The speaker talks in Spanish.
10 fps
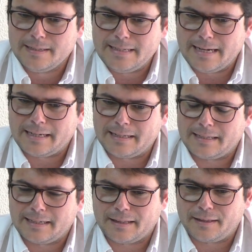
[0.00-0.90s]
Y ahora,
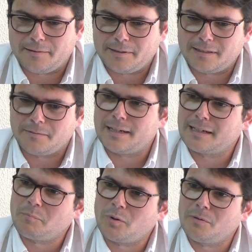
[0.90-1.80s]
desgraciadamente, vas al
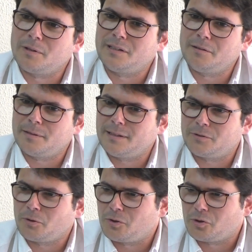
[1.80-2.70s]
campo del Betty y ves
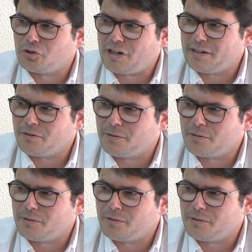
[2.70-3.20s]
todo lo contrario.